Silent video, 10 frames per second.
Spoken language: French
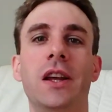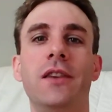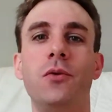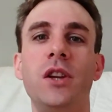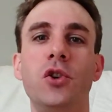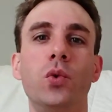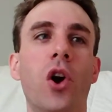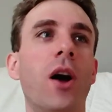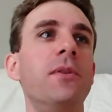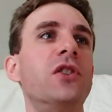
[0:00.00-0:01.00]
et celui qui joue dans
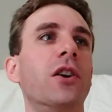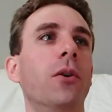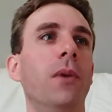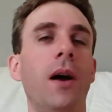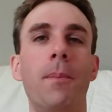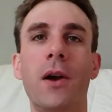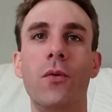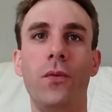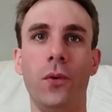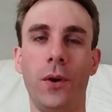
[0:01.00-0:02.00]
Rabbi Jacob, à pas
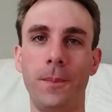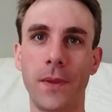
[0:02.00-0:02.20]
confondre.